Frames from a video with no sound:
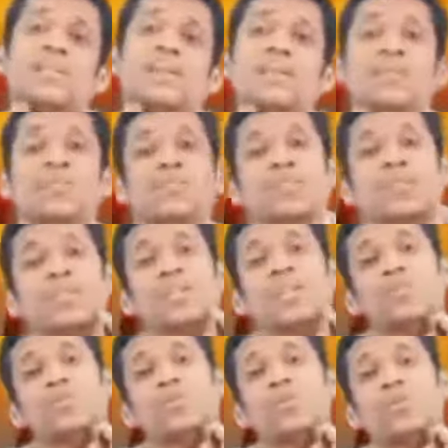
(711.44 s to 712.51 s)
தடை கொடுத்தீங்கன்னா
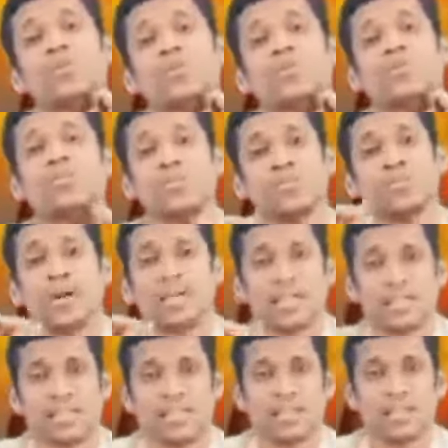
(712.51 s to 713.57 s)
தூக்கம் வரும் இது ஒரு
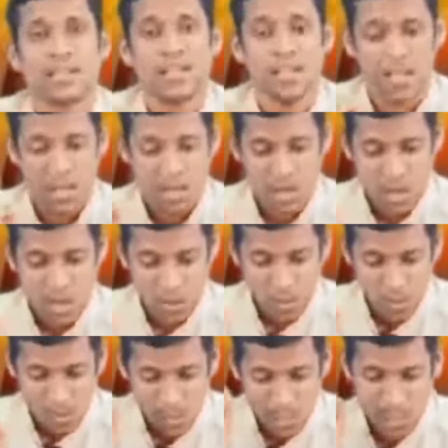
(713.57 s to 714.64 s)
பாயிண்ட்
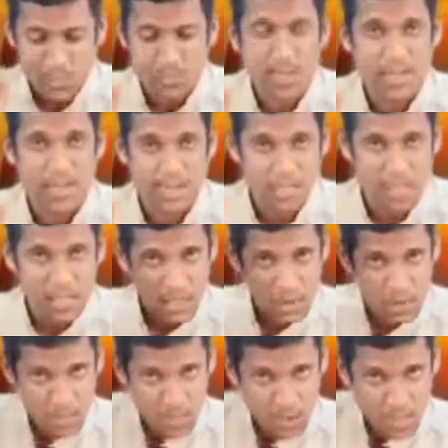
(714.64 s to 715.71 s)
ஒன்பதாவது பாயிண்ட்டு
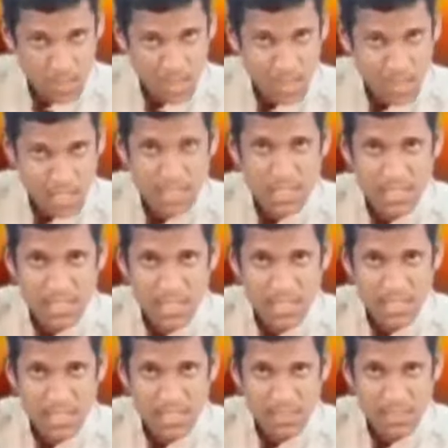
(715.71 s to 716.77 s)
உச்சந்தலை இருக்கு இல்லைங்களா
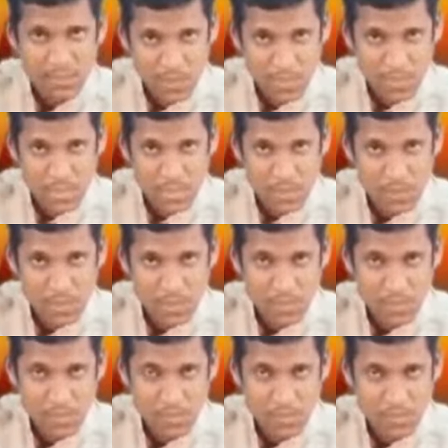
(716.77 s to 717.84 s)
அதுலேருந்து பின்னால் ஒரு
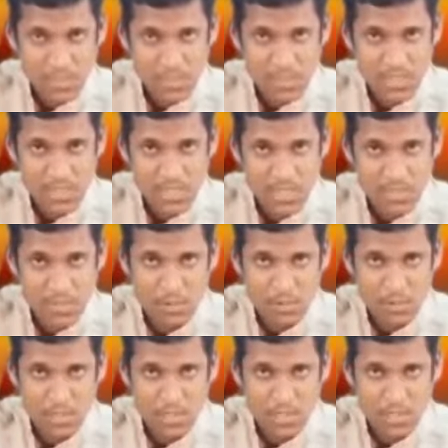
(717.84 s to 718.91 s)
ரெண்டு இன்ச்சு போய் தடவி
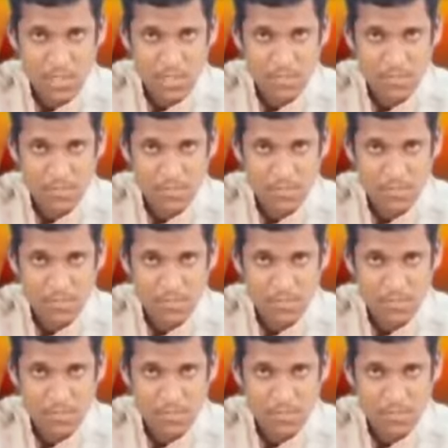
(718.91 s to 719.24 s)
கொடுத்தீங்கன்னா